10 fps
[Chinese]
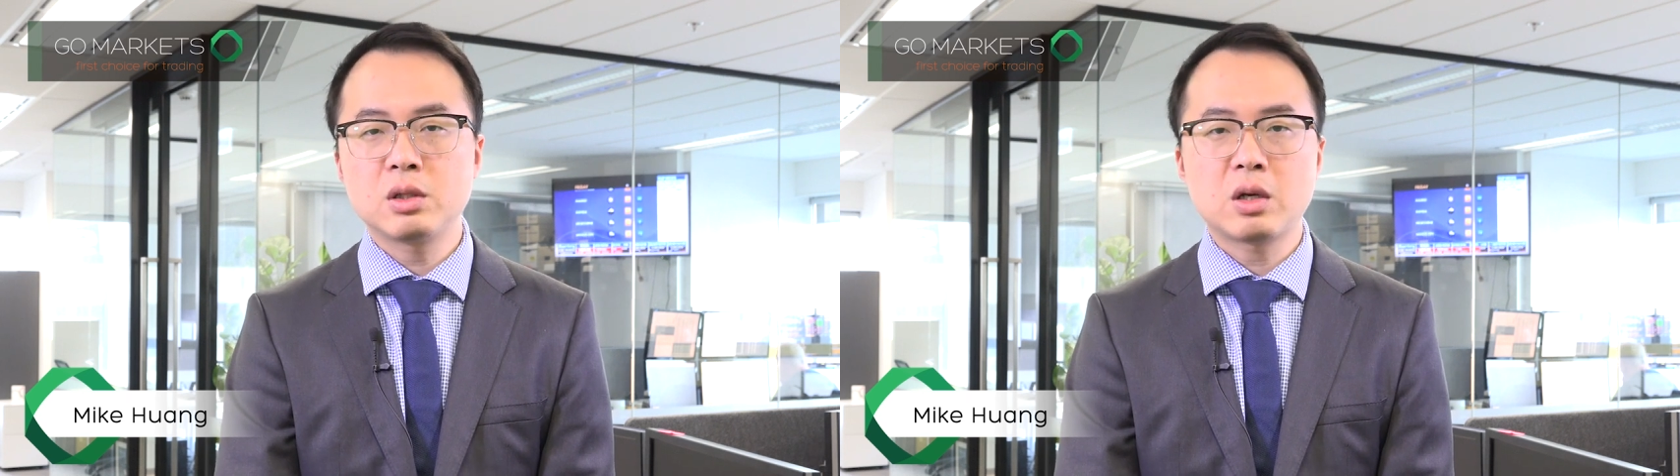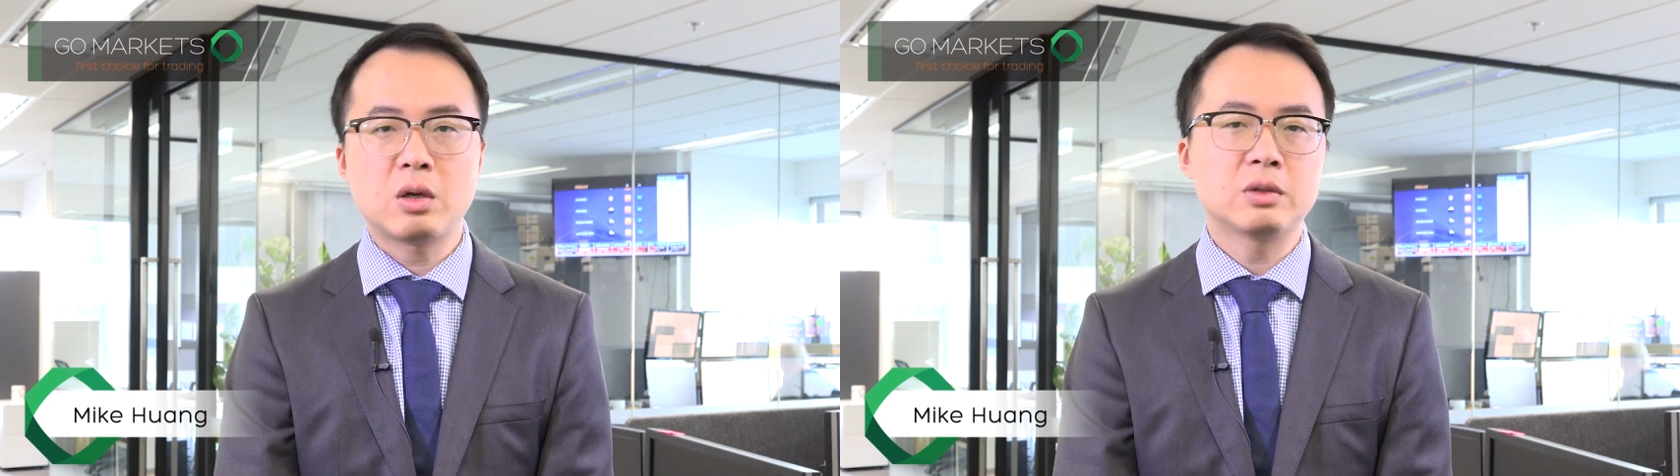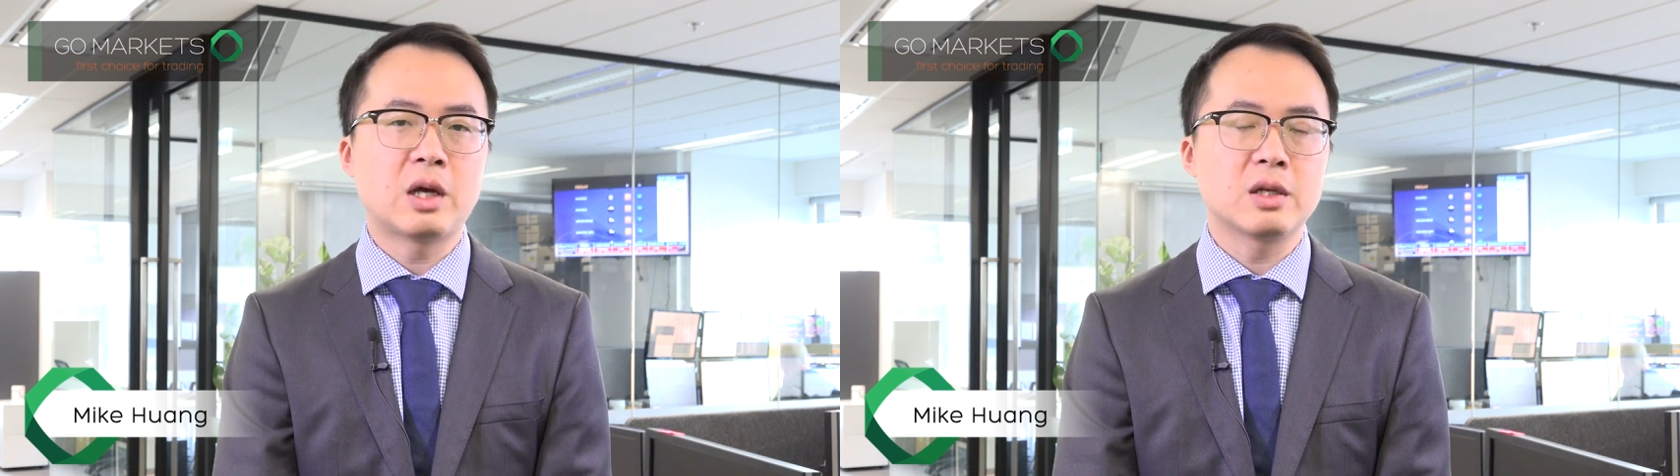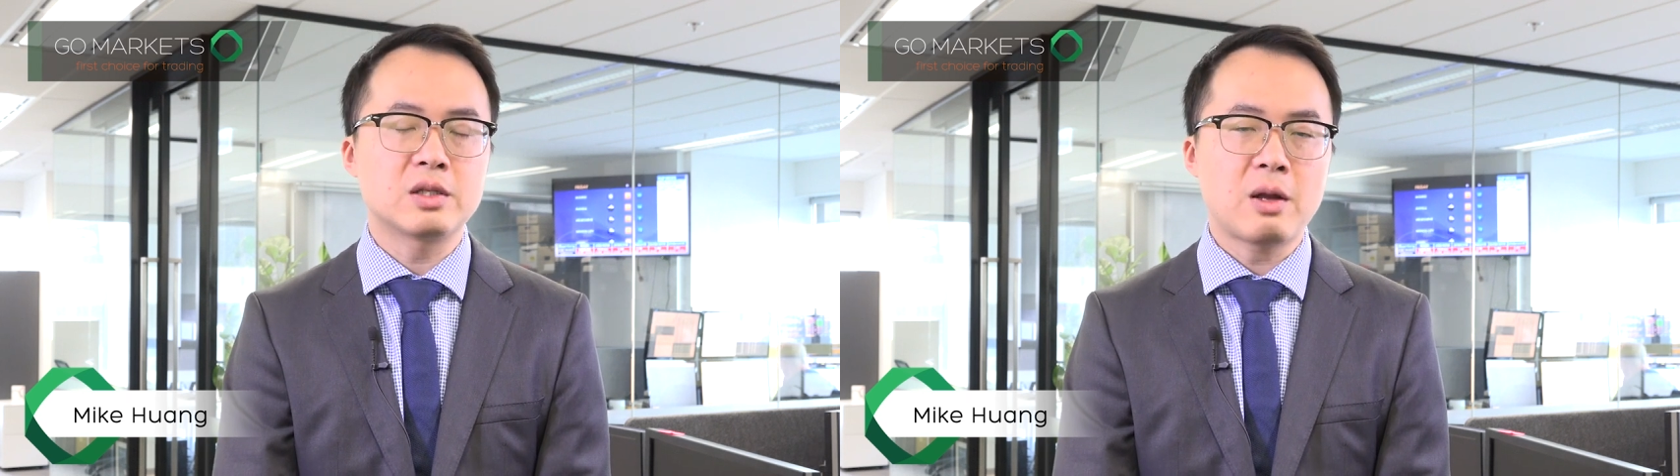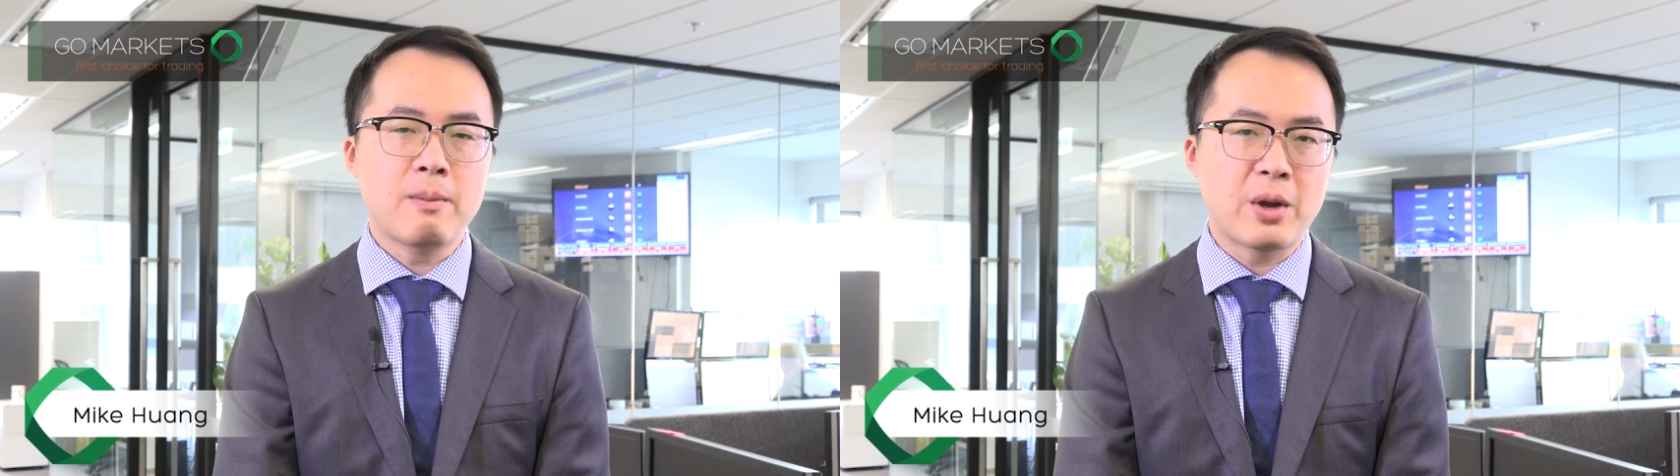高达
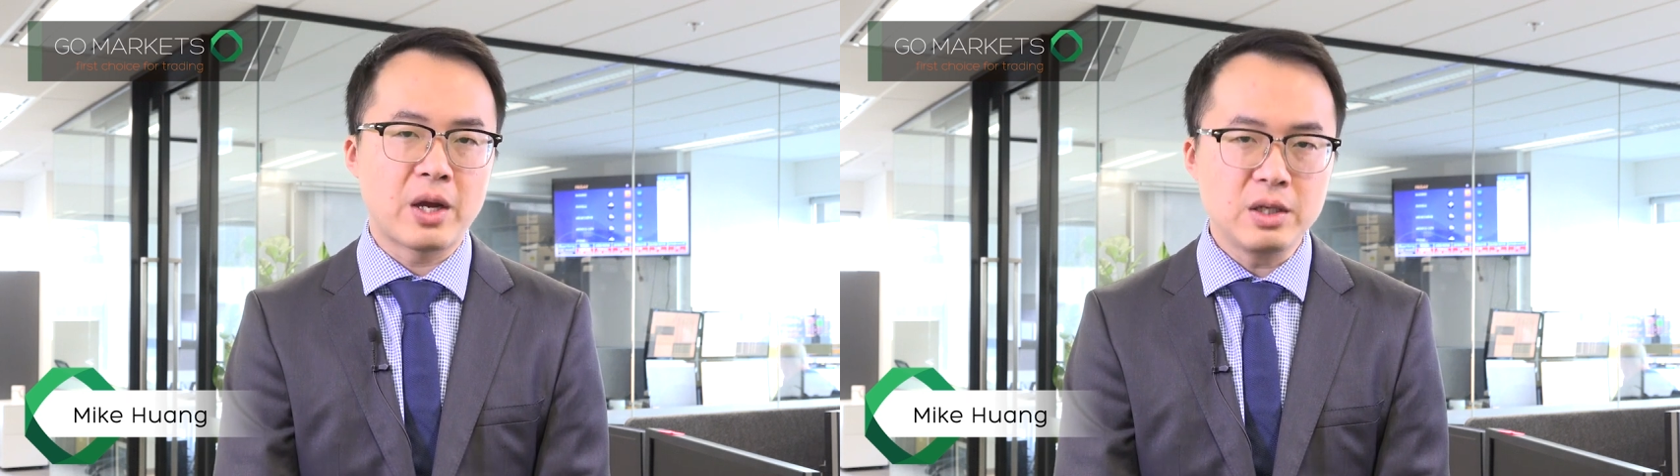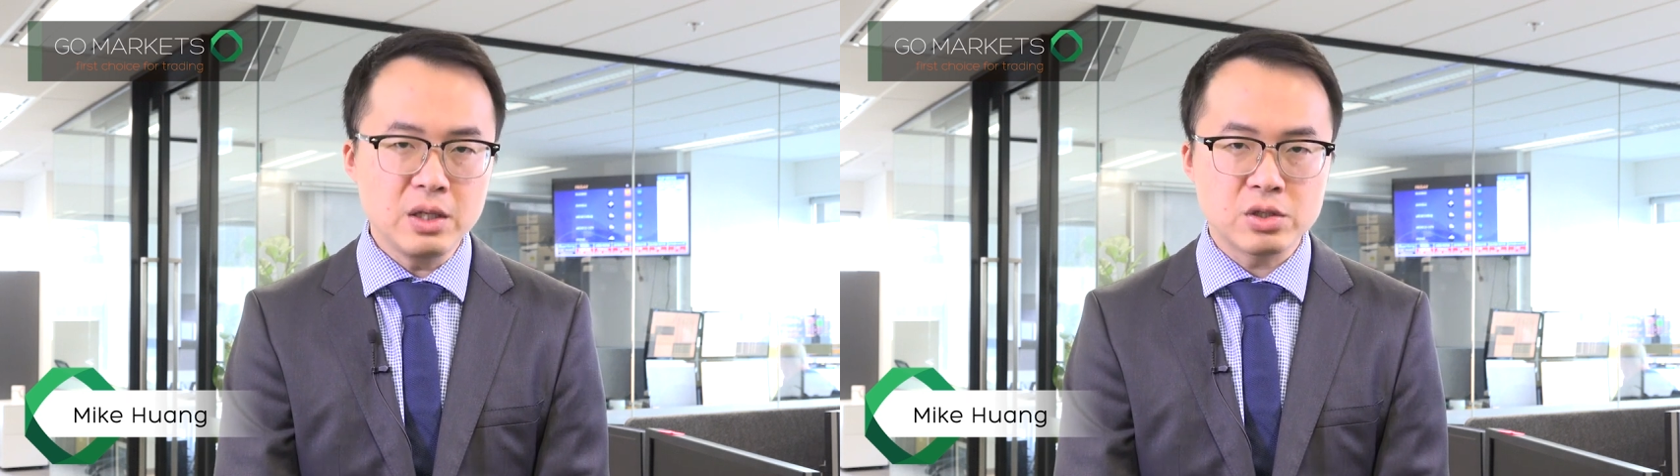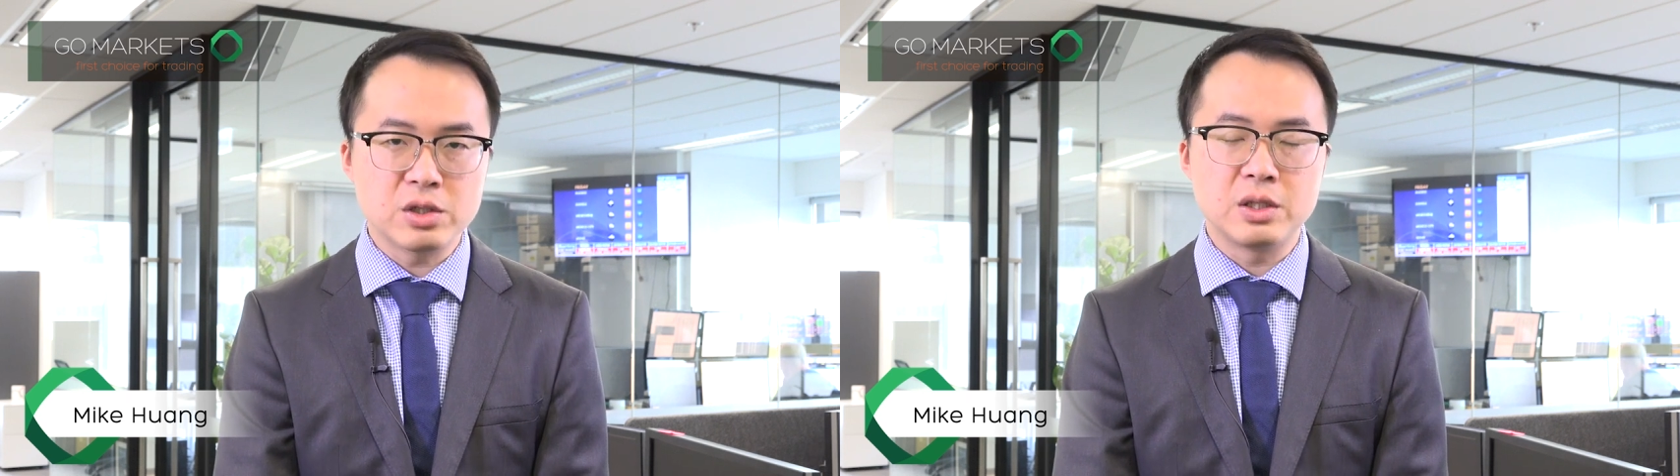三百一十